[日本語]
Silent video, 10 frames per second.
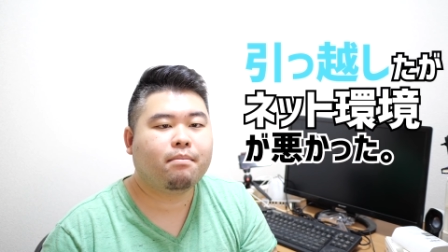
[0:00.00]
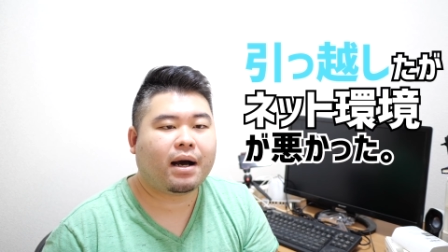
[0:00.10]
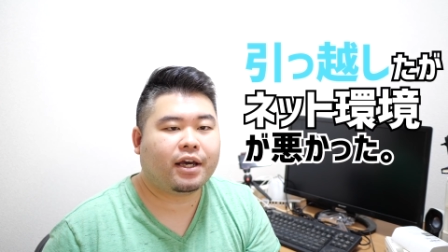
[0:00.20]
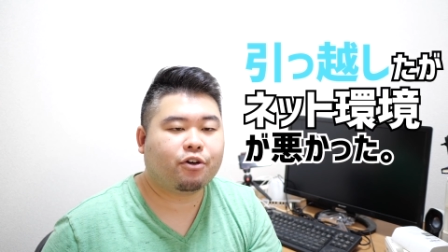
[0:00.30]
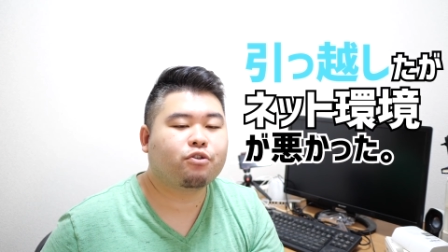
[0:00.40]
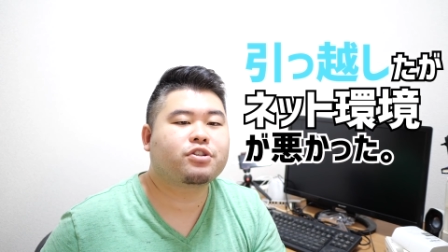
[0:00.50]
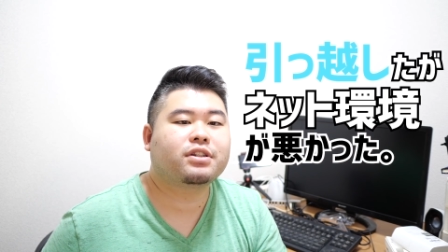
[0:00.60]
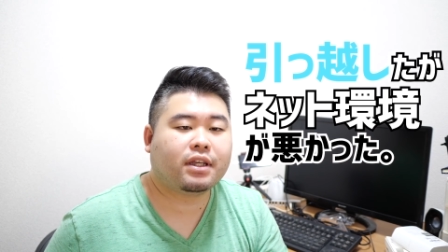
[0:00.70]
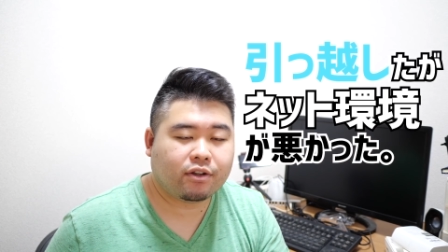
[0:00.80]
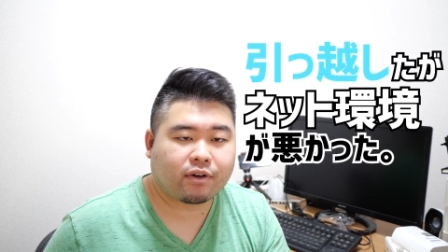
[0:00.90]
まあ、様
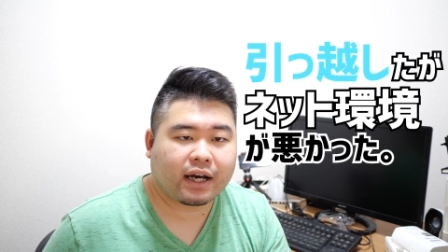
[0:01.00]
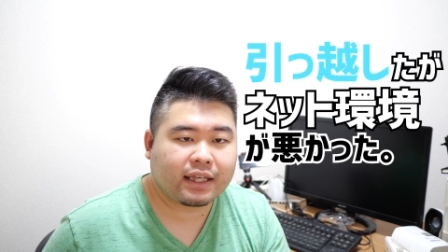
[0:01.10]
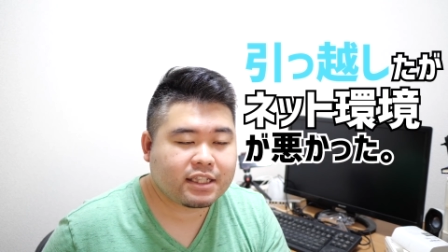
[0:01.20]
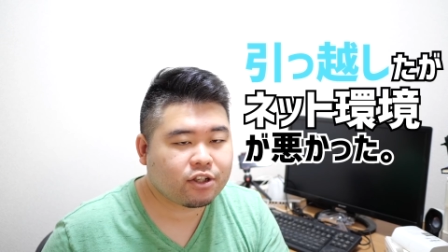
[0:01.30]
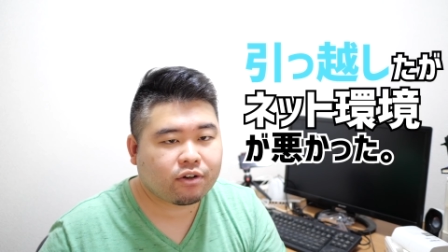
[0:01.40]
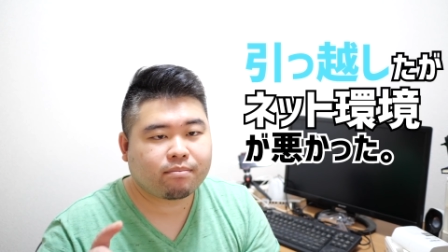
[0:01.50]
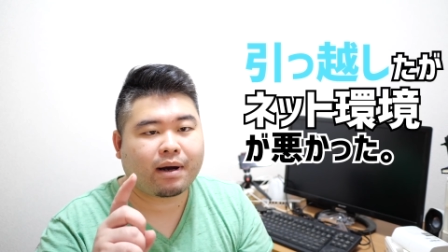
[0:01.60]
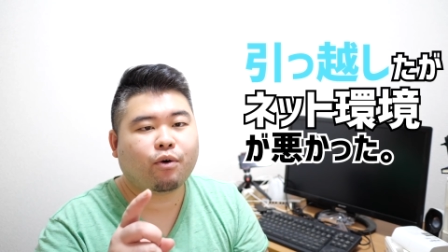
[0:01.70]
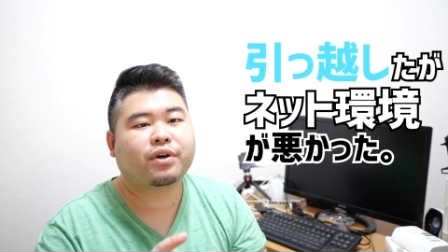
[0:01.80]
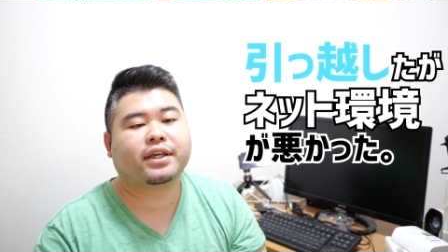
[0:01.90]
子っていうのが一度、
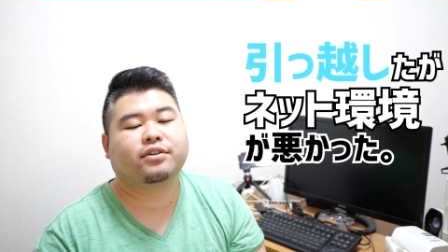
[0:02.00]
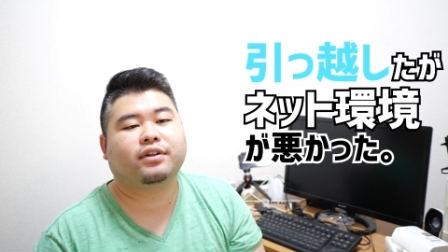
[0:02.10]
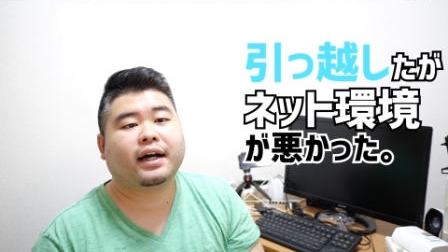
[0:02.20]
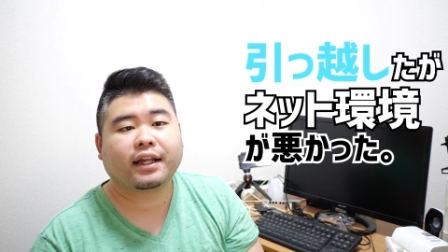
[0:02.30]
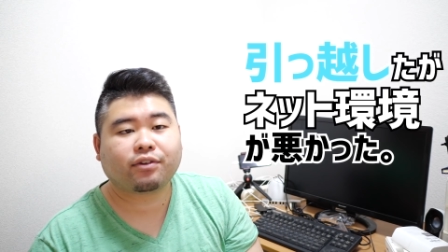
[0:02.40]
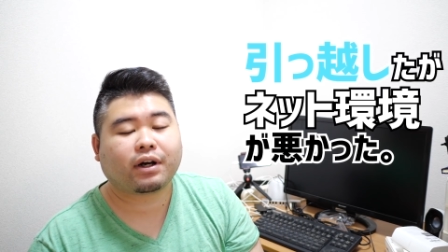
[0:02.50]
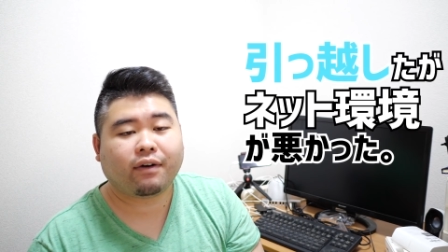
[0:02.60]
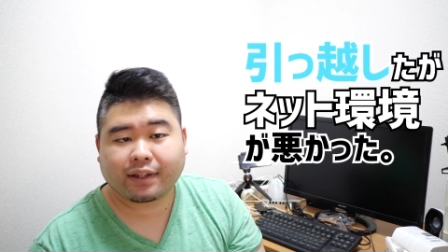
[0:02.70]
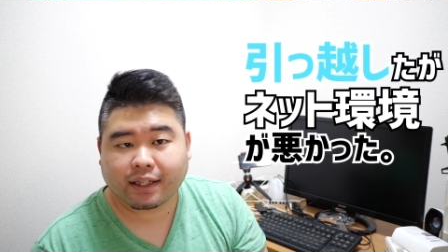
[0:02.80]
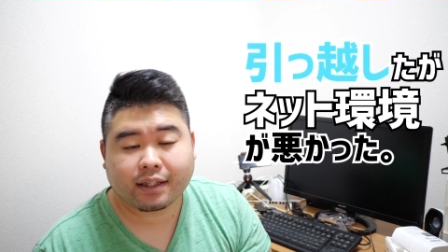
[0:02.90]
まあ、大きくガラッと変
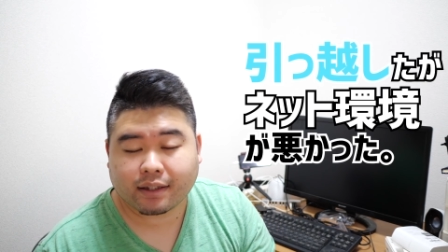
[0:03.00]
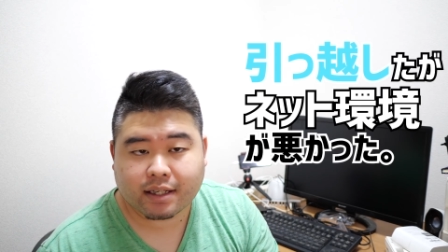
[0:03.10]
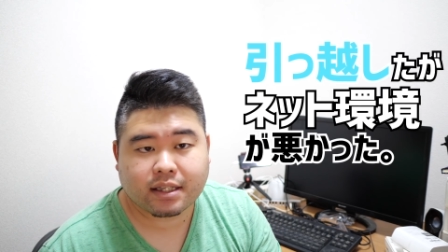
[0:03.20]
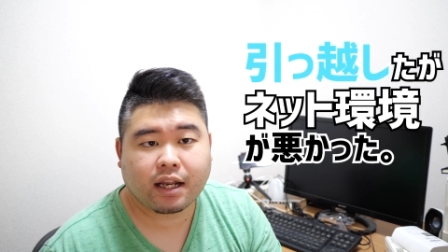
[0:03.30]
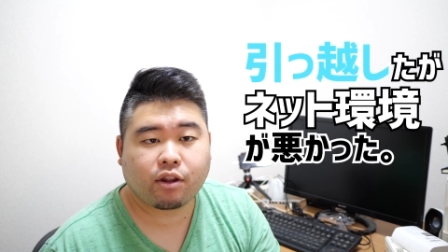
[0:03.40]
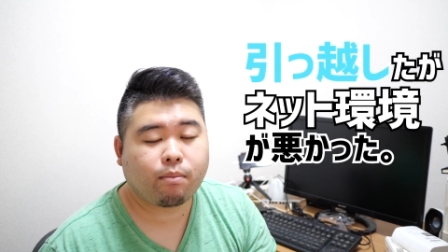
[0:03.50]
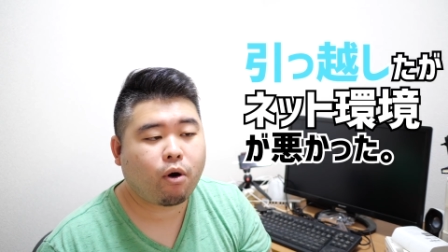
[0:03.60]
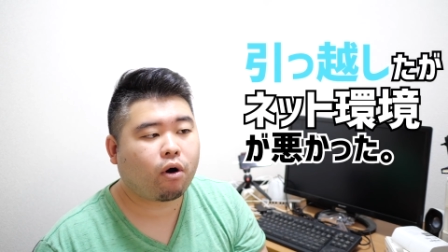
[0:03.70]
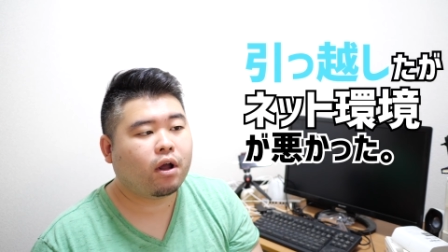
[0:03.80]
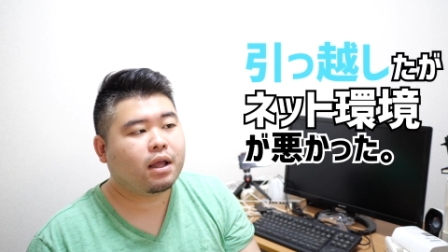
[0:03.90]
わったんですけれども、